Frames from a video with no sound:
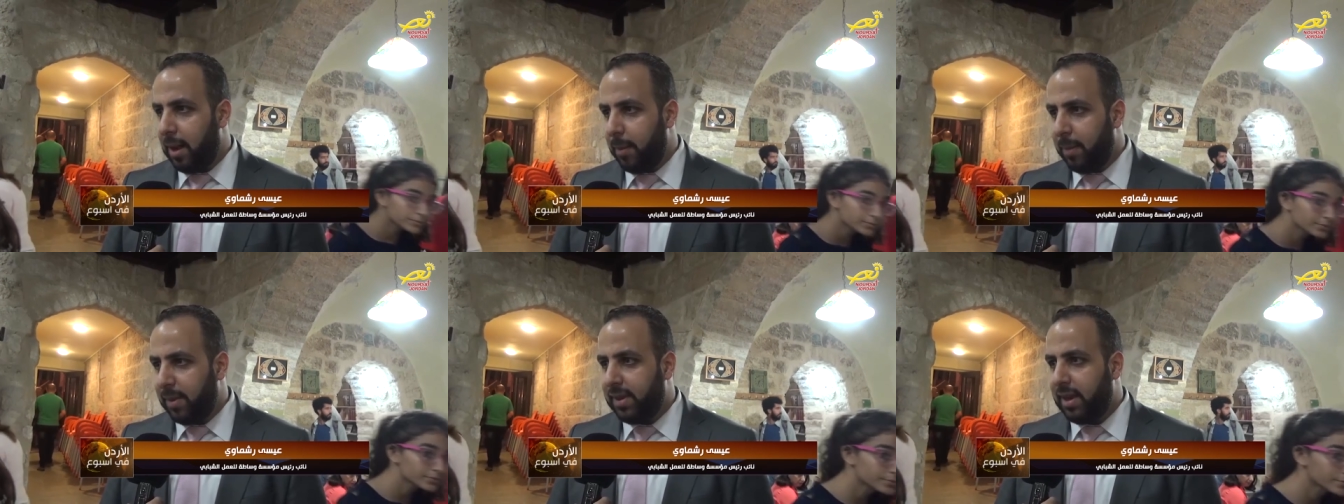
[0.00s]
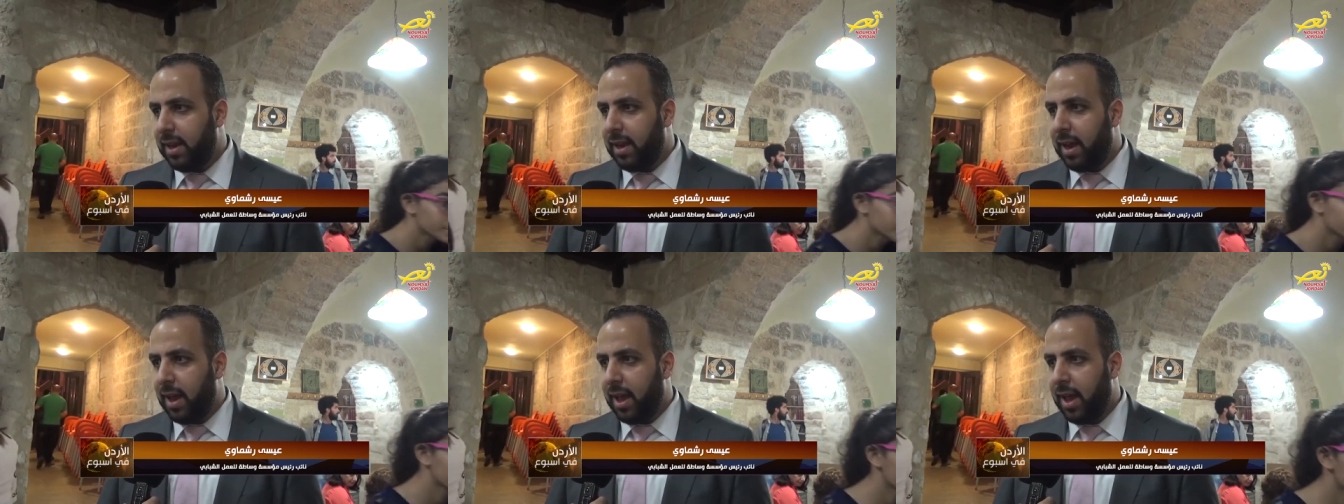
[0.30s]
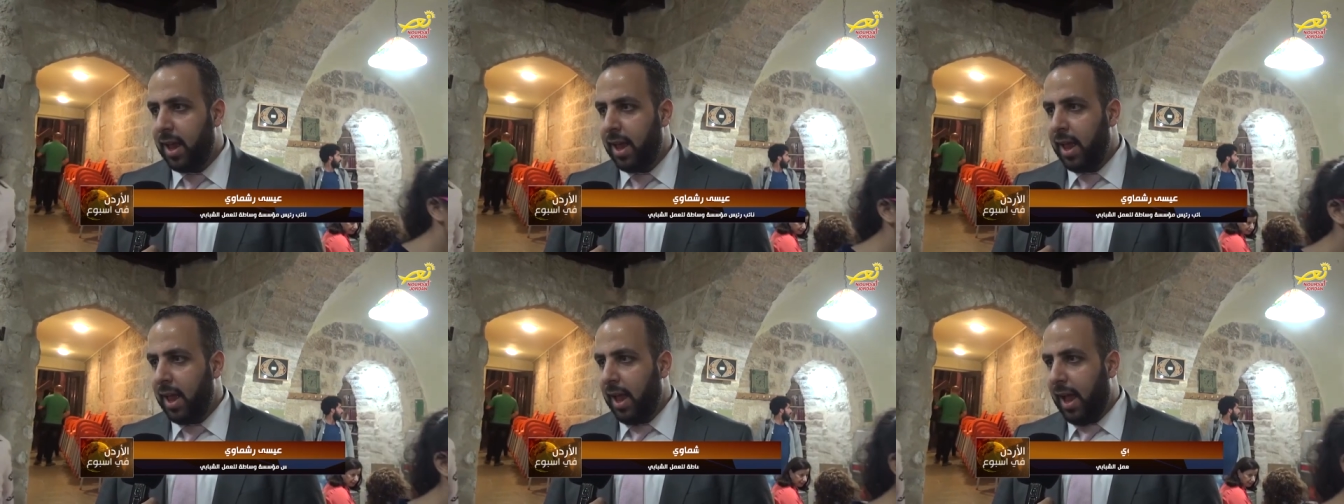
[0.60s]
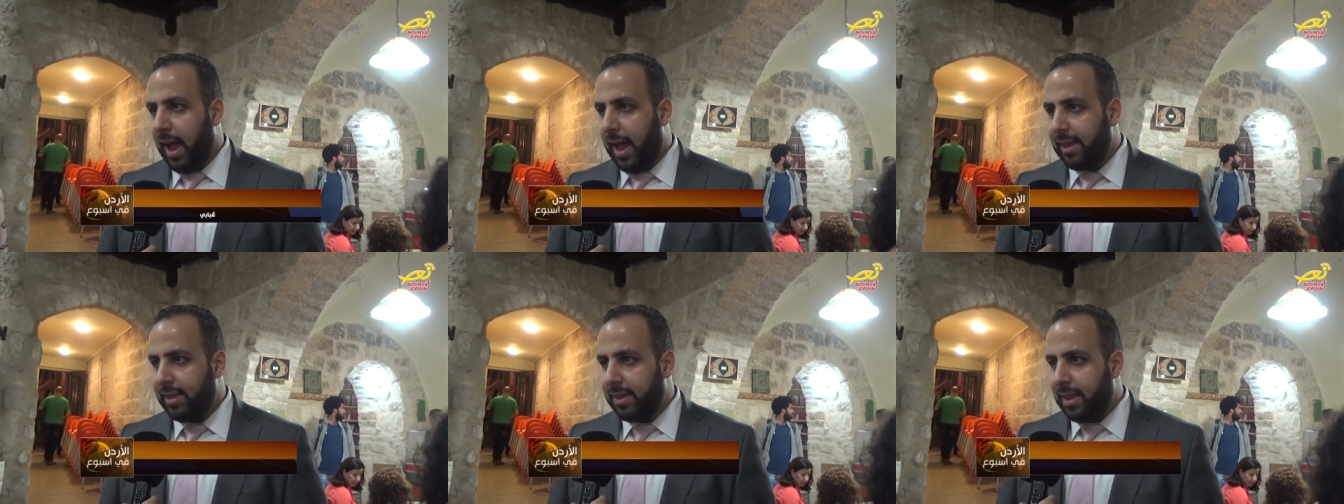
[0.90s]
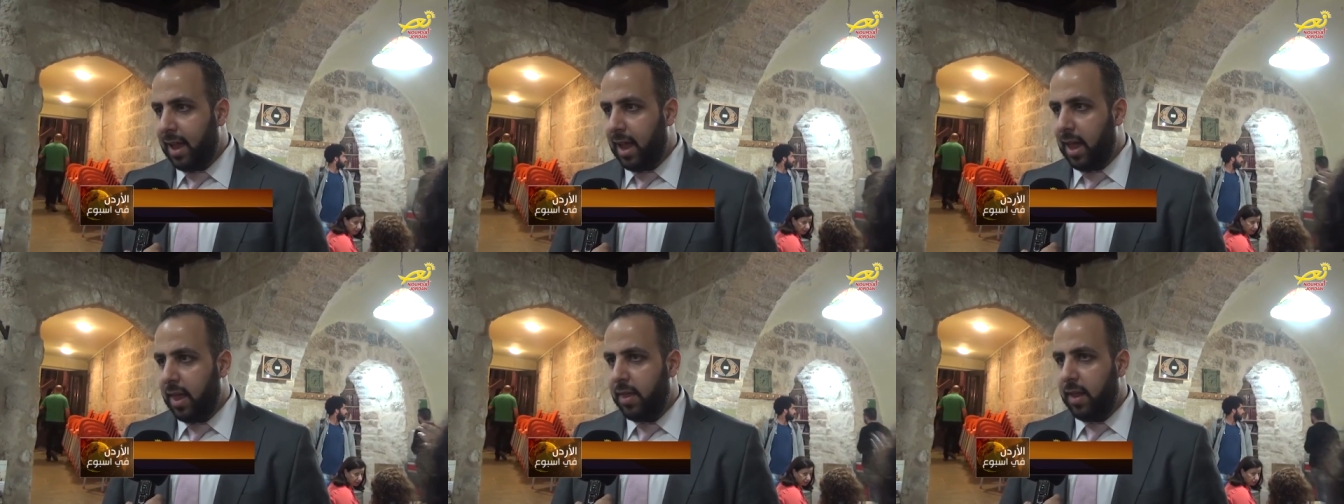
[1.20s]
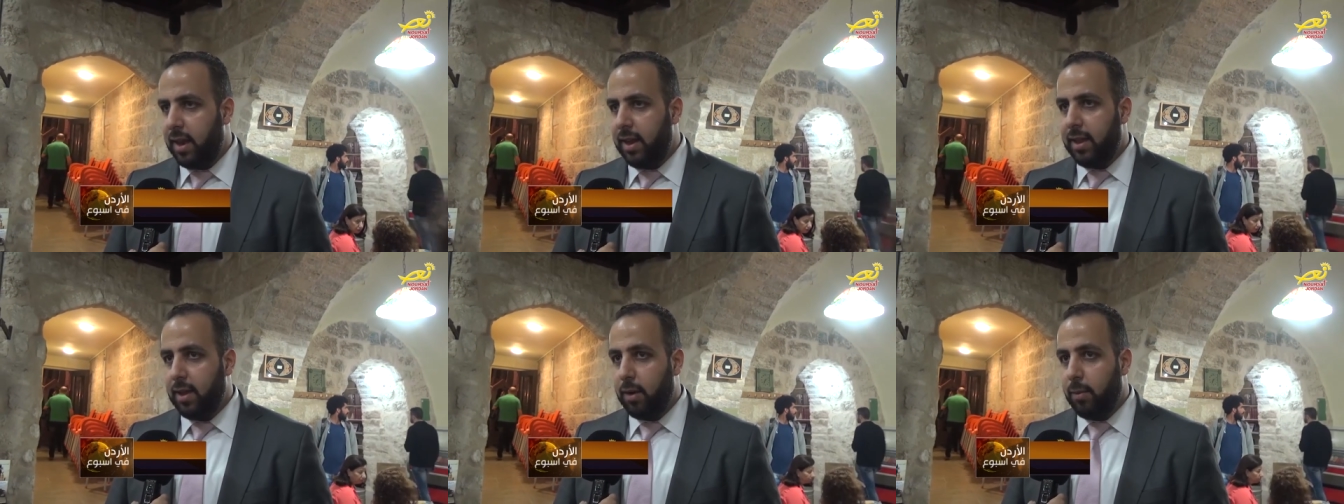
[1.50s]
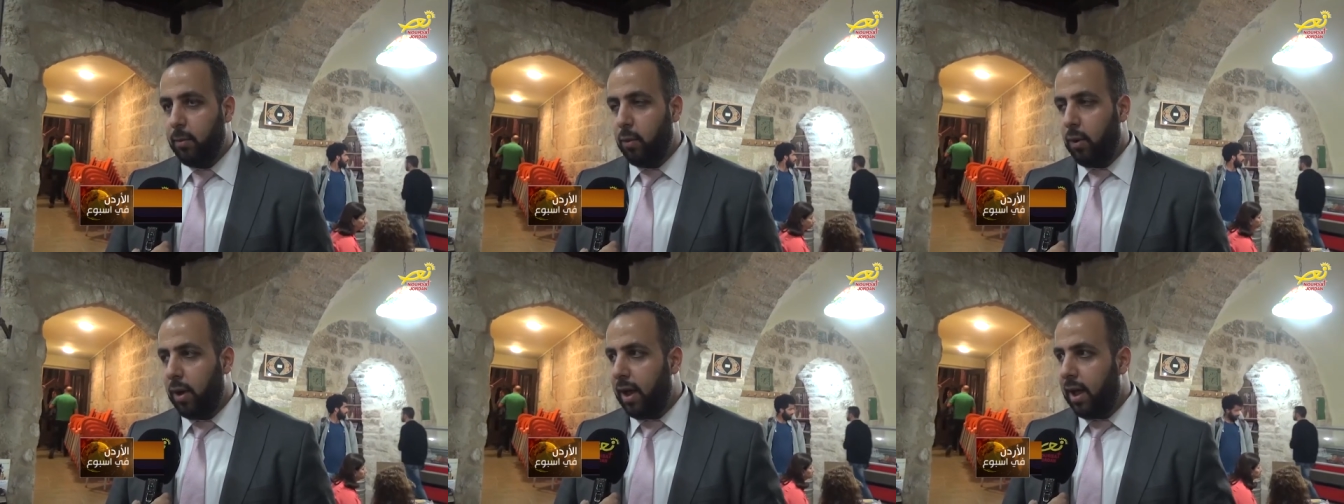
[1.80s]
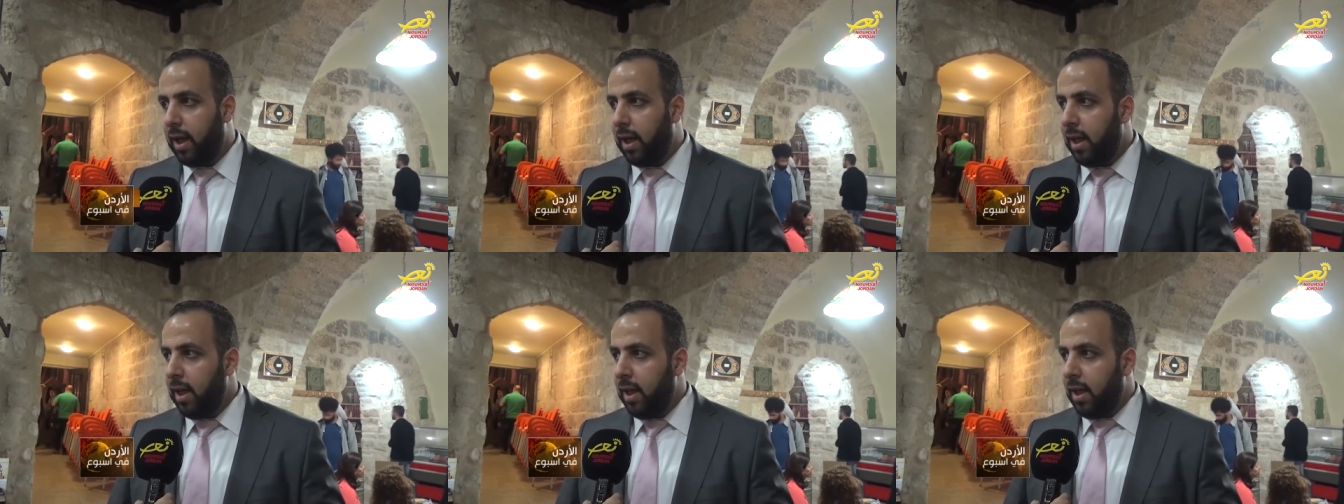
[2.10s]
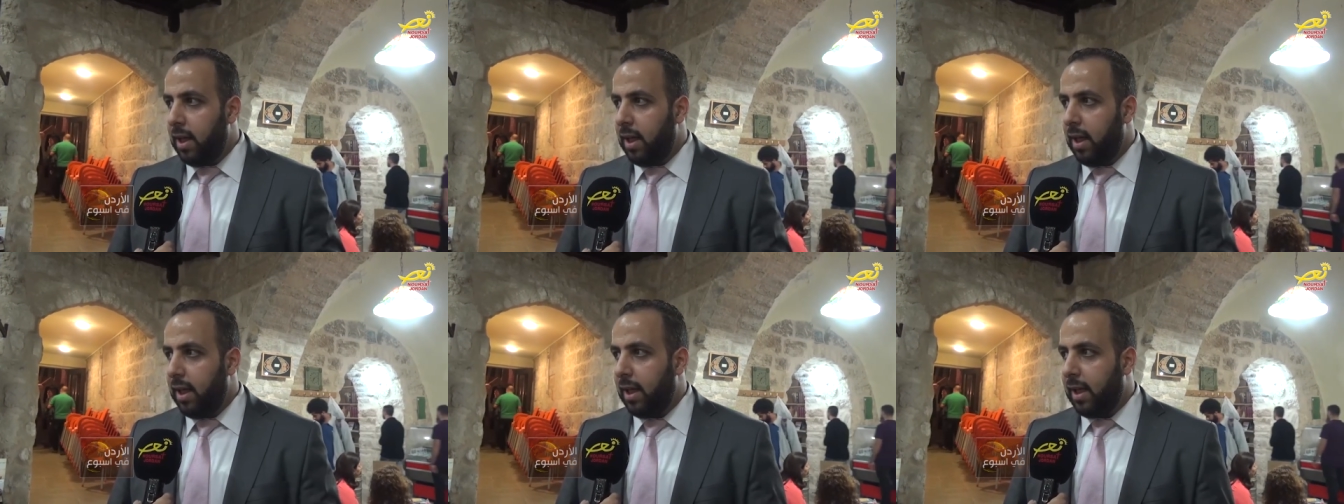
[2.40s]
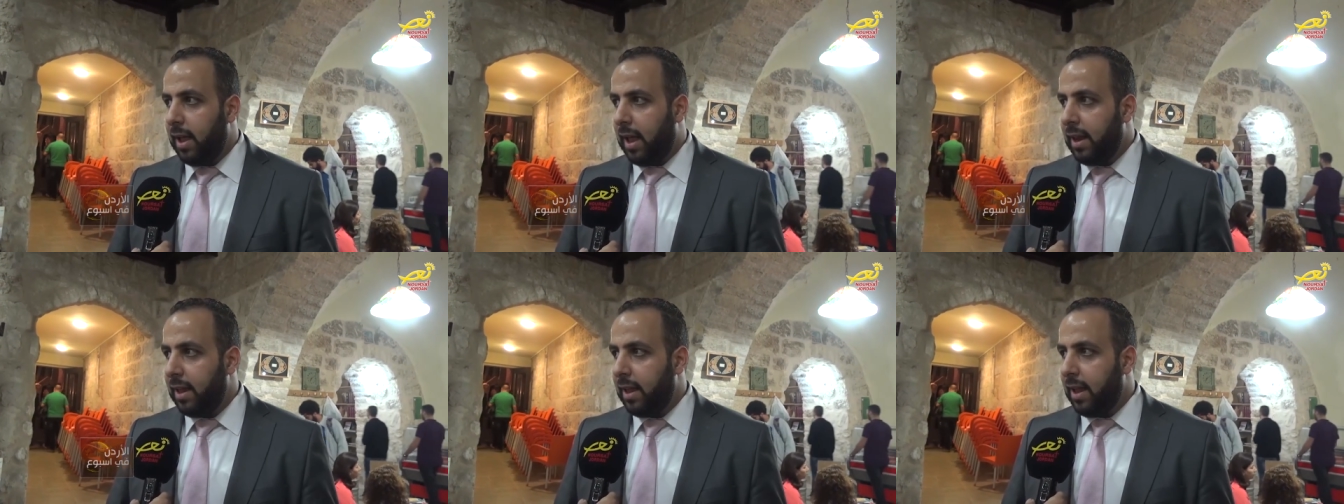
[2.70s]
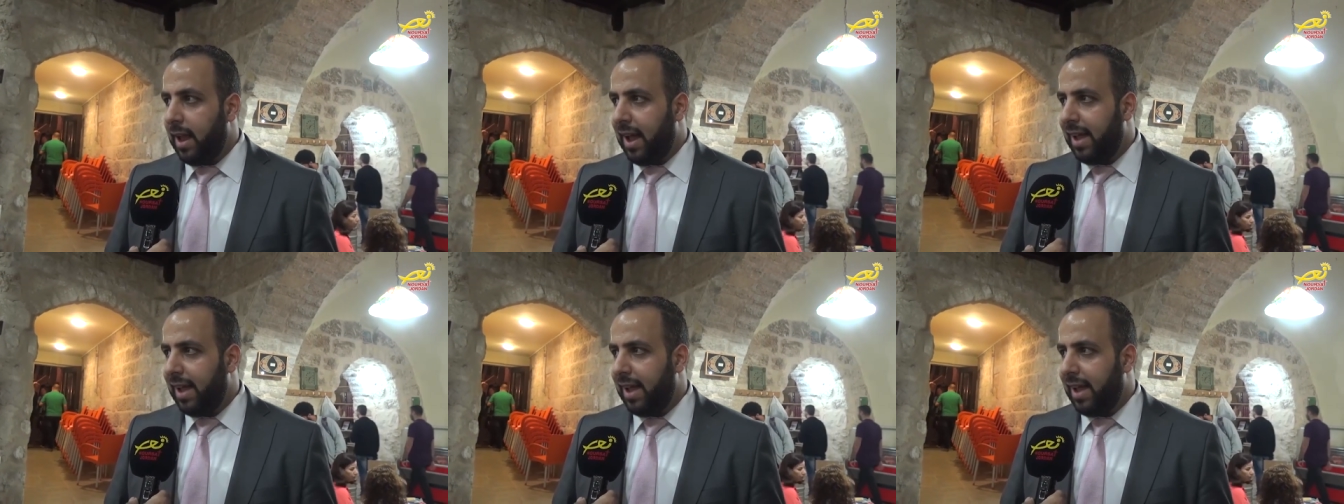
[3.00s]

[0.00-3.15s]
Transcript: للمدينة حتى هذا اليوم ويعني آه،